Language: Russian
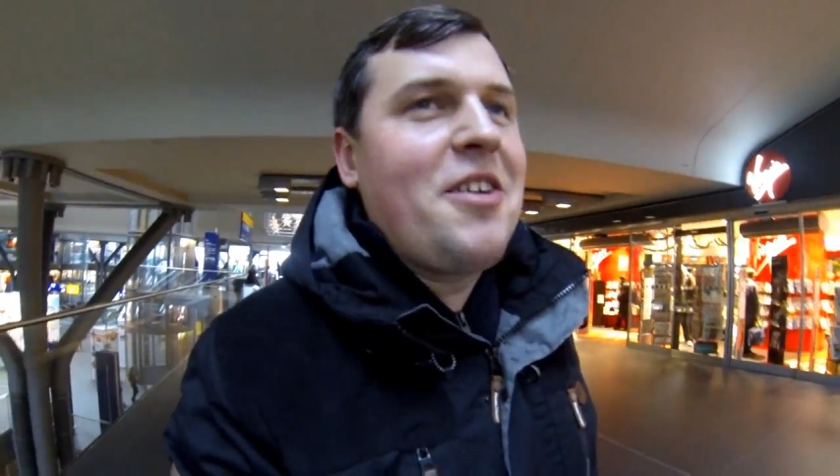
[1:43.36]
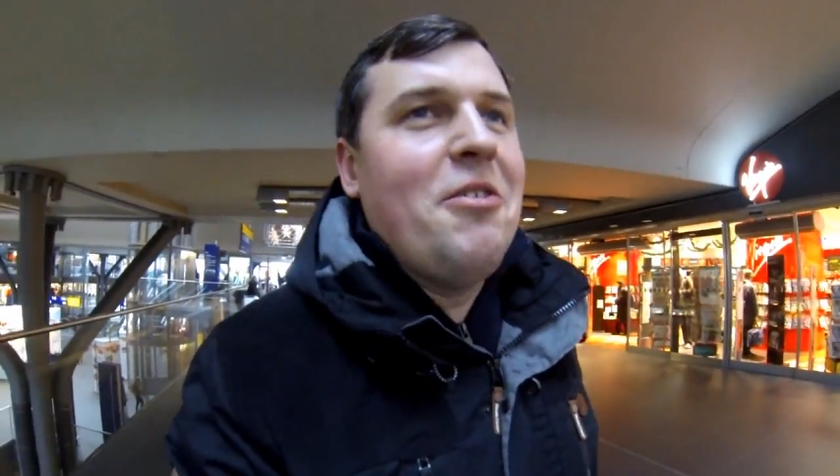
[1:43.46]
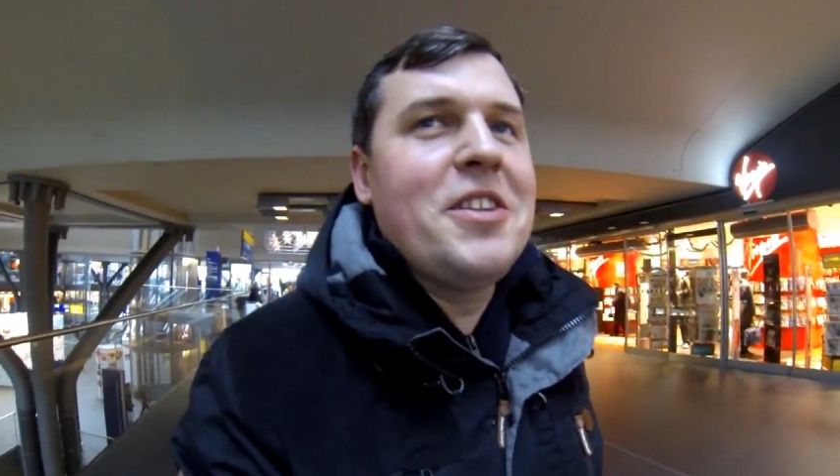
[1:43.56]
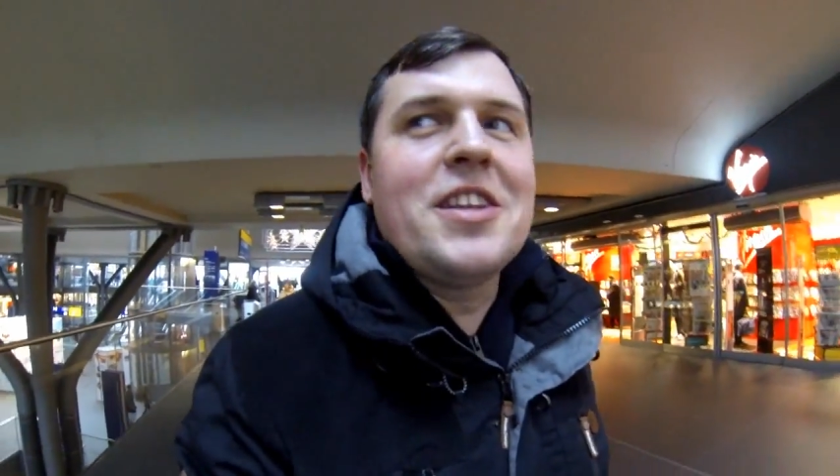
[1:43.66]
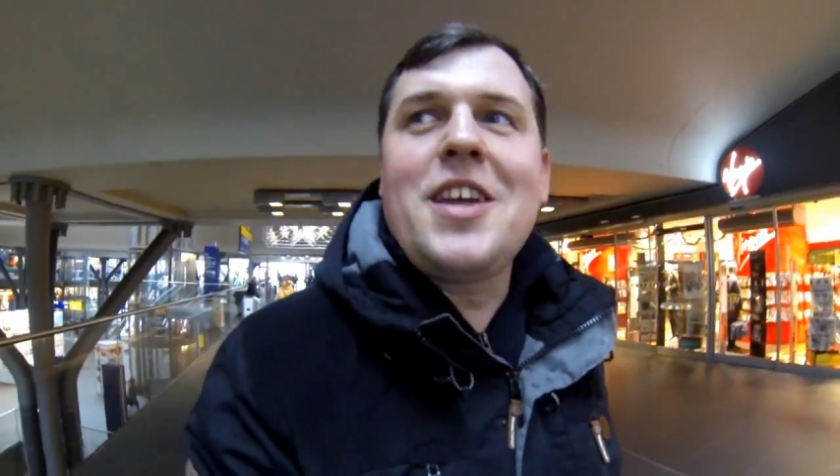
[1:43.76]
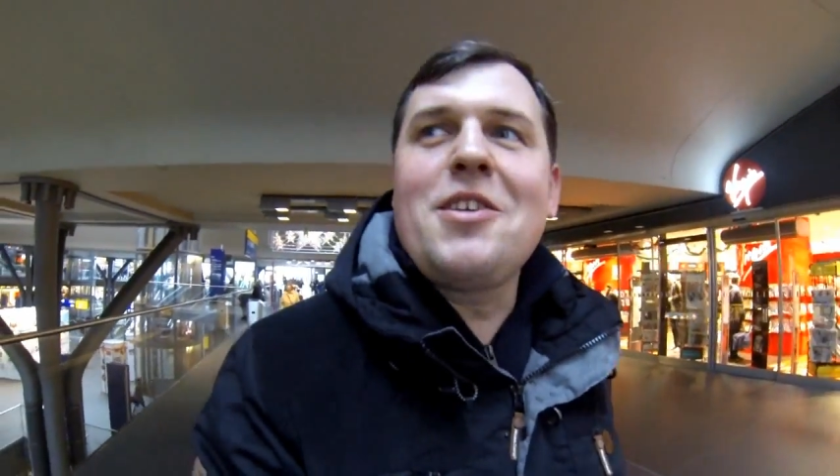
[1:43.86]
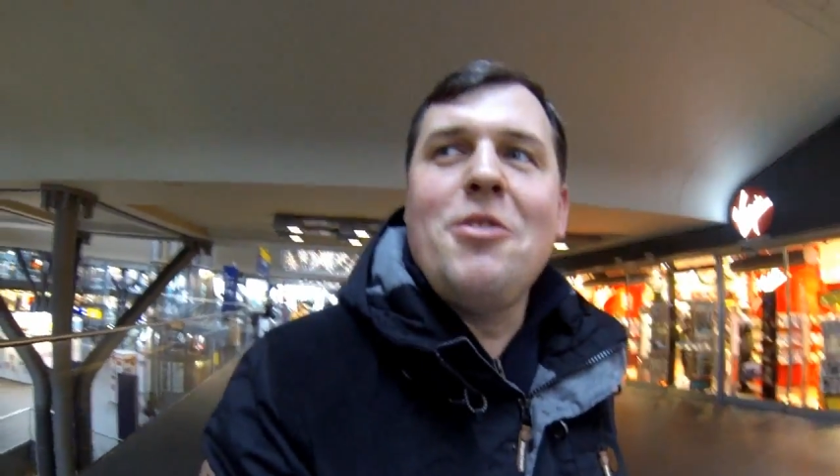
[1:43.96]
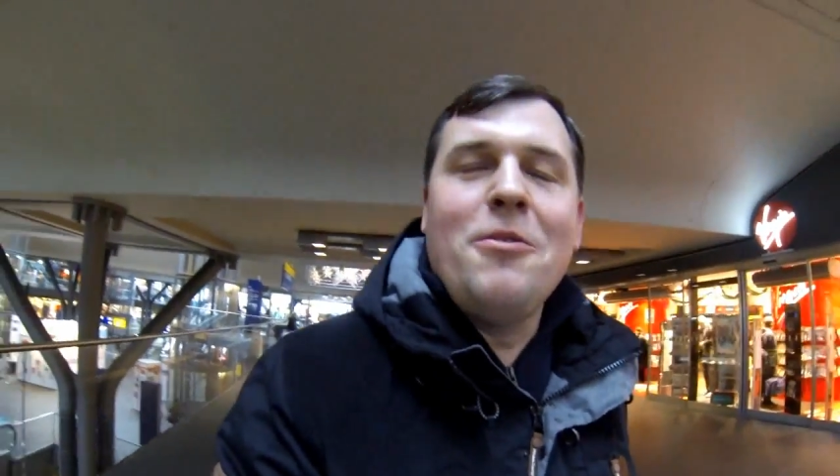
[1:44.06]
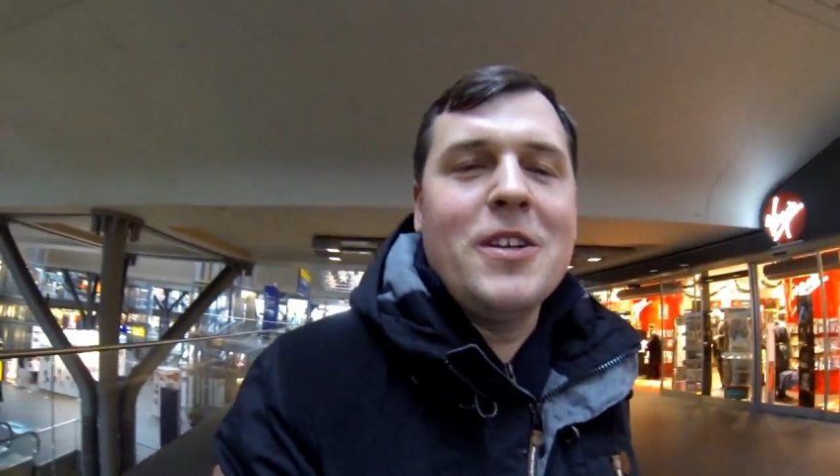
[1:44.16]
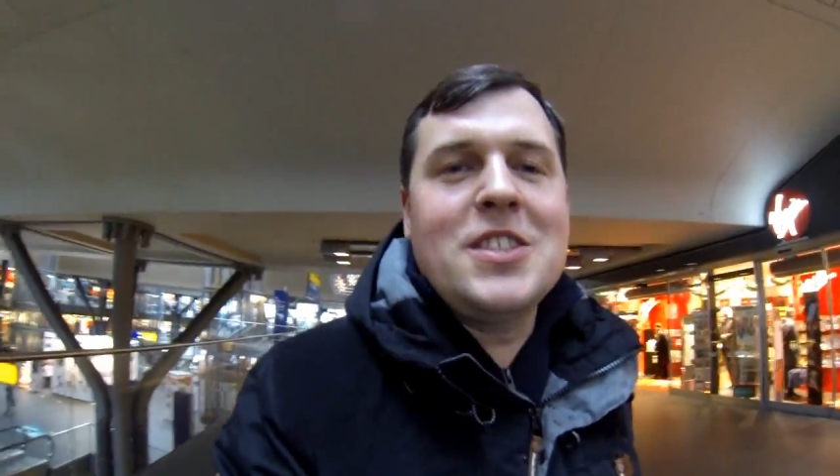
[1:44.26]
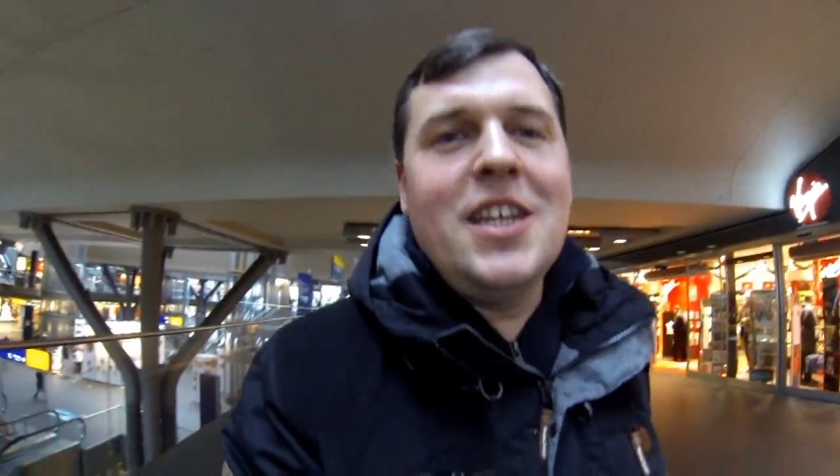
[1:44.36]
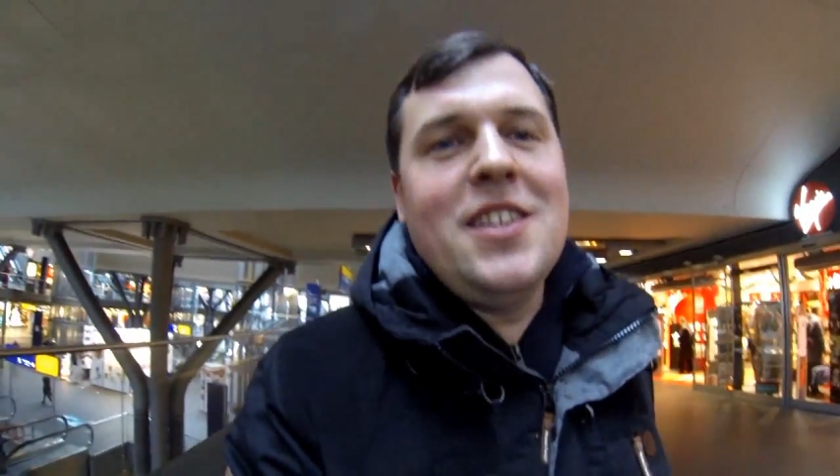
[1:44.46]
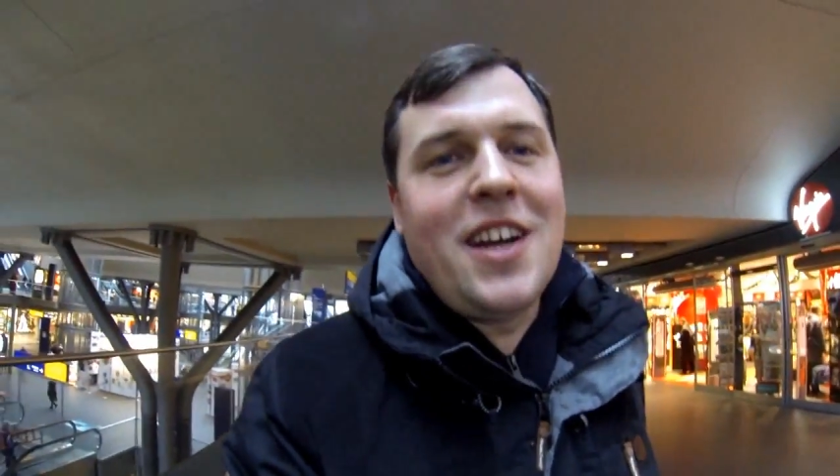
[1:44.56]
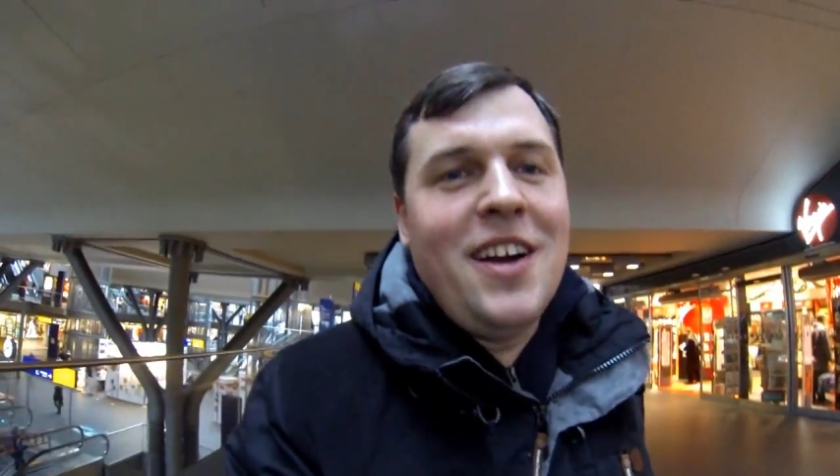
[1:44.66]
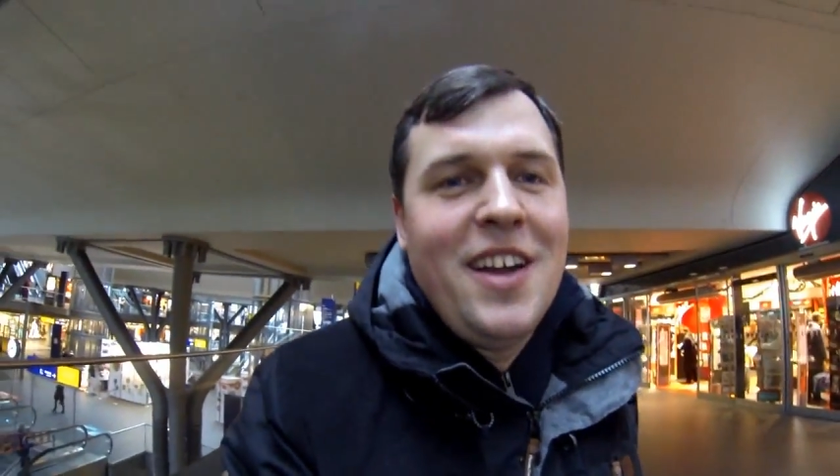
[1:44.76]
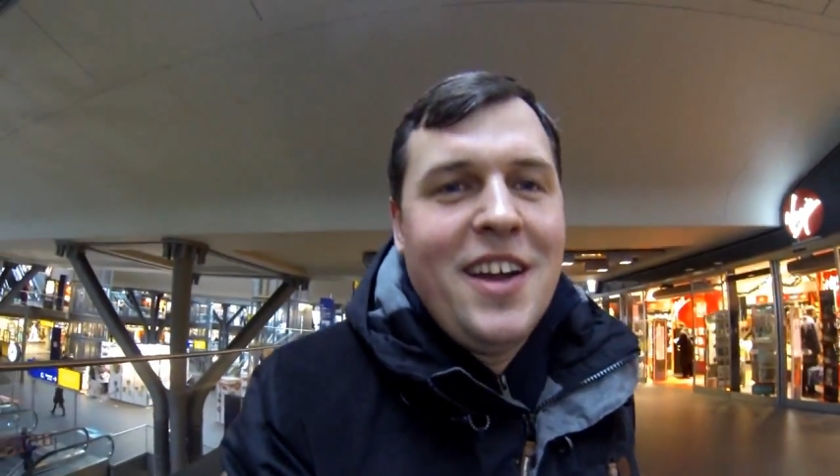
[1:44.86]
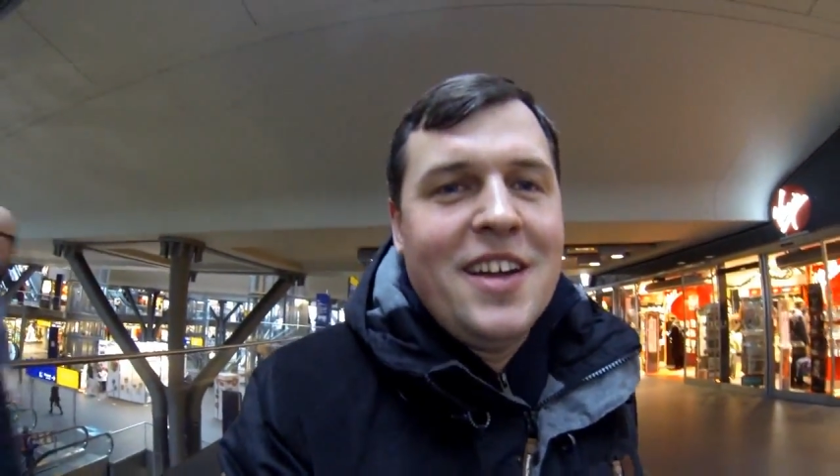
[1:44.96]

какого-то торгового центра,